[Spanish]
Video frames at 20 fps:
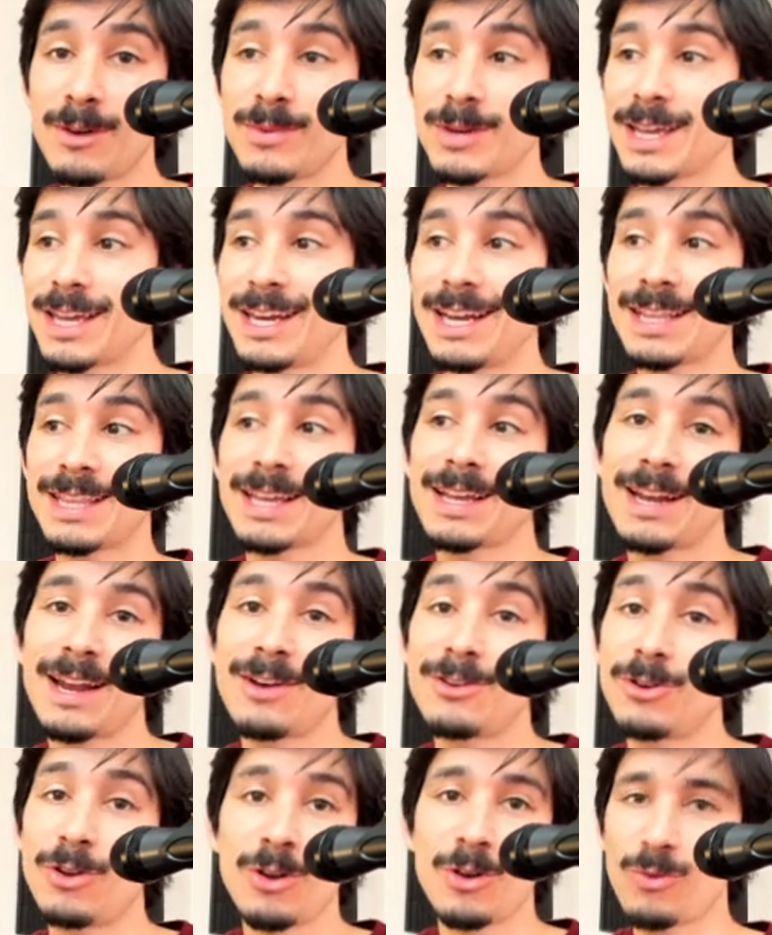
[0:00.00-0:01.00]
porque en el teclado
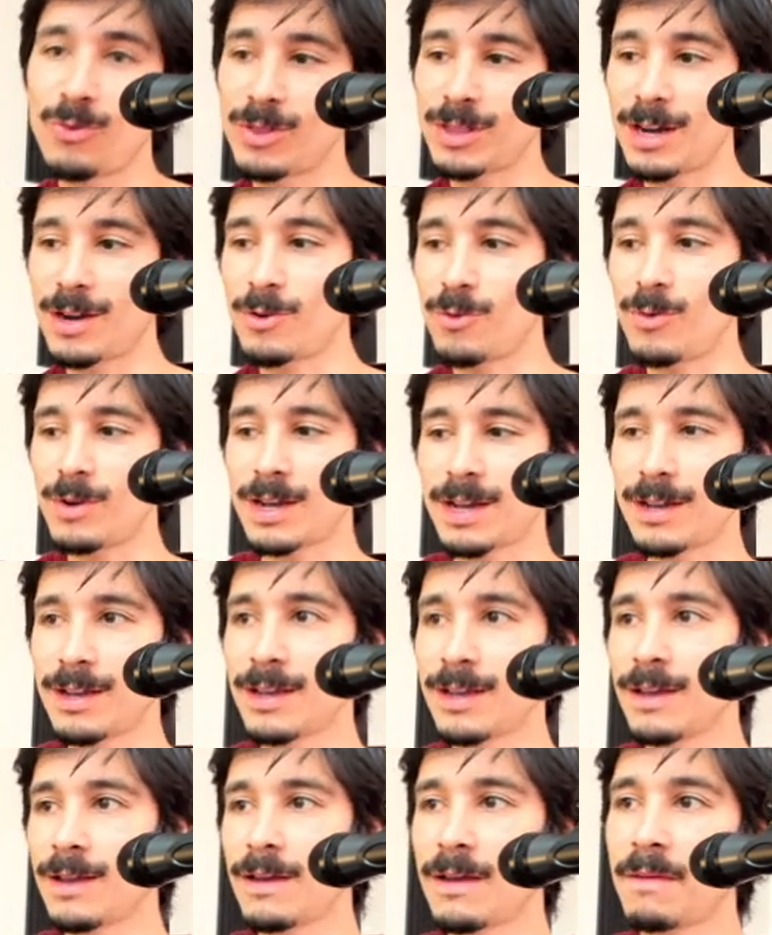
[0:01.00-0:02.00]
no lo encuentran nunca.
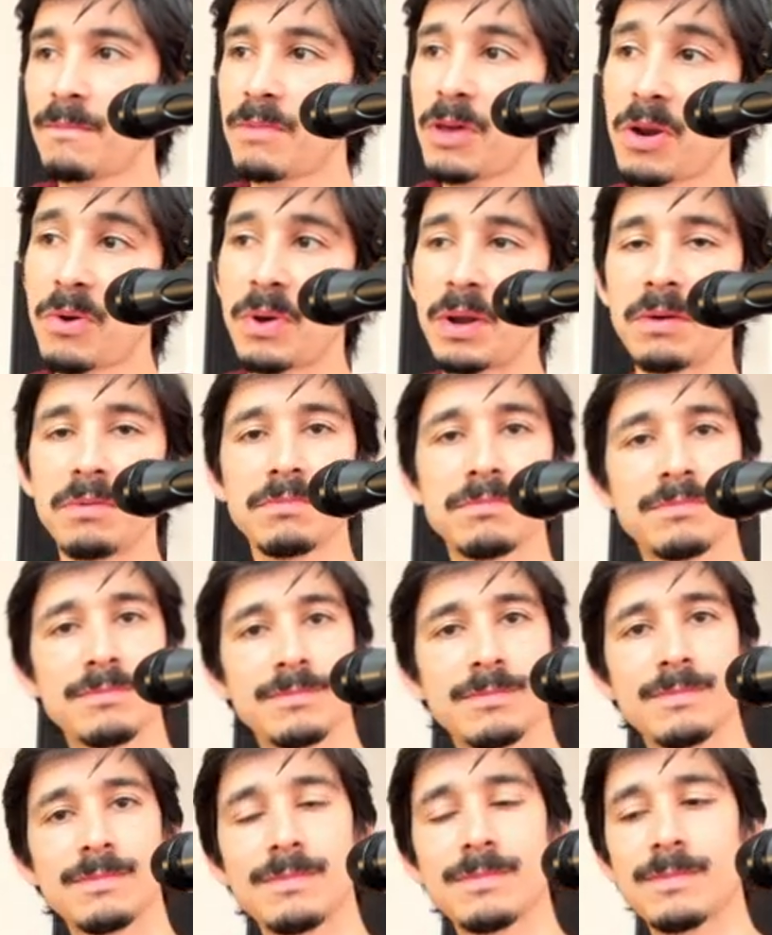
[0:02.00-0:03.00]
Pero bueno,
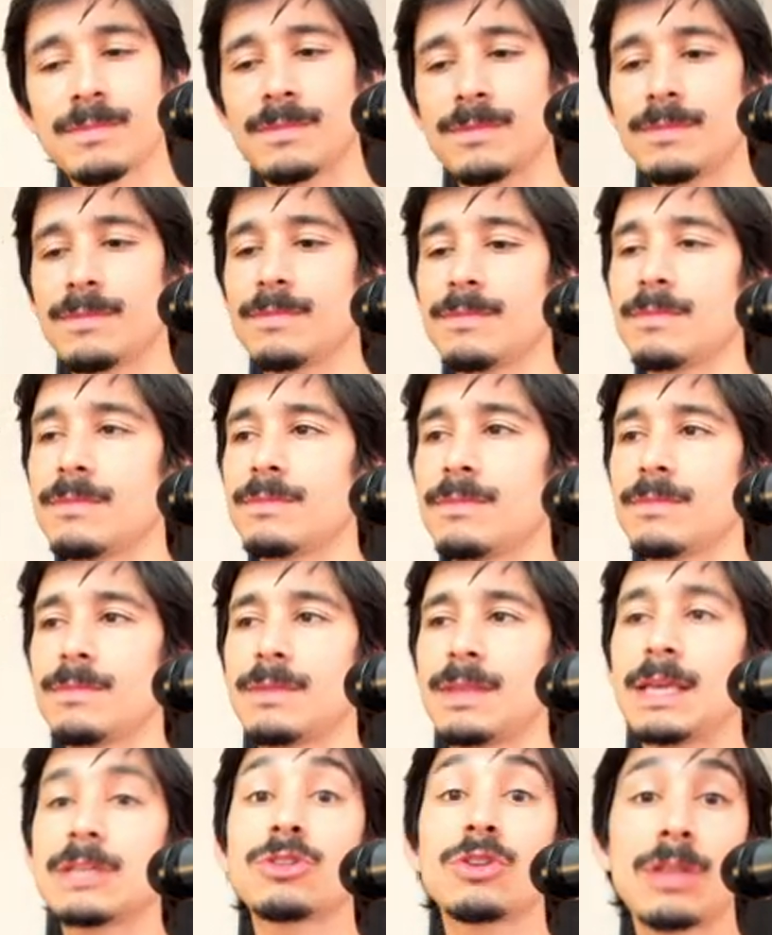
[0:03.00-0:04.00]

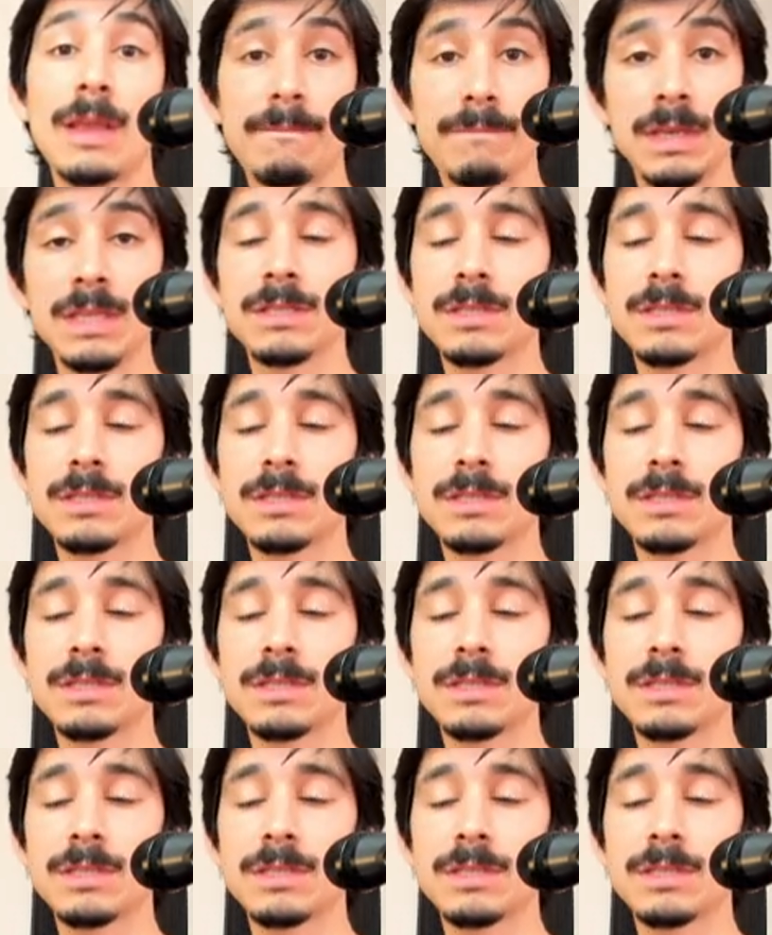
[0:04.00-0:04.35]
eso también,